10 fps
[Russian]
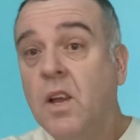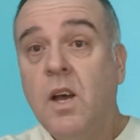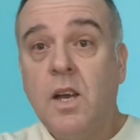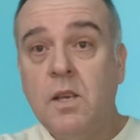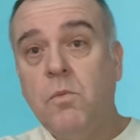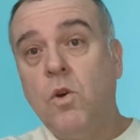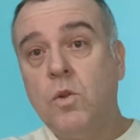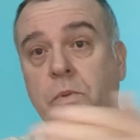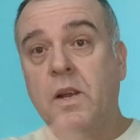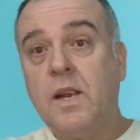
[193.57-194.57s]
Они
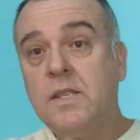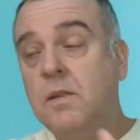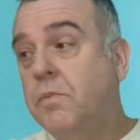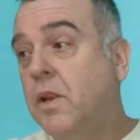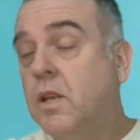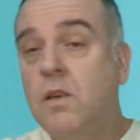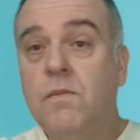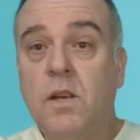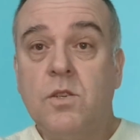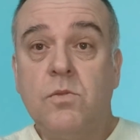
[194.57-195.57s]
могут прекрасно перейти в
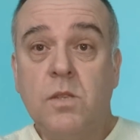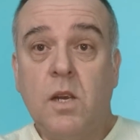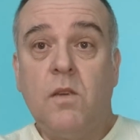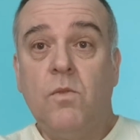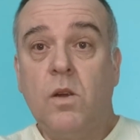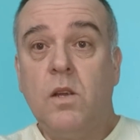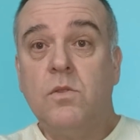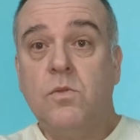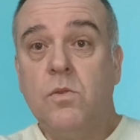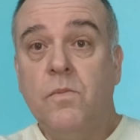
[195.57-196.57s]
нашу церковь, в
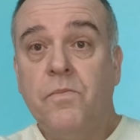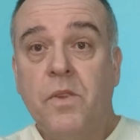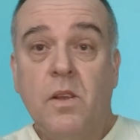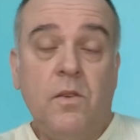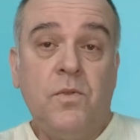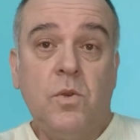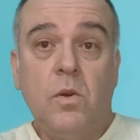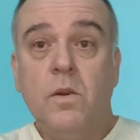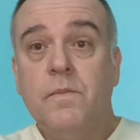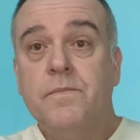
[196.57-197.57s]
украинскую, и
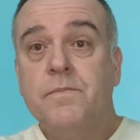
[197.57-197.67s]
все.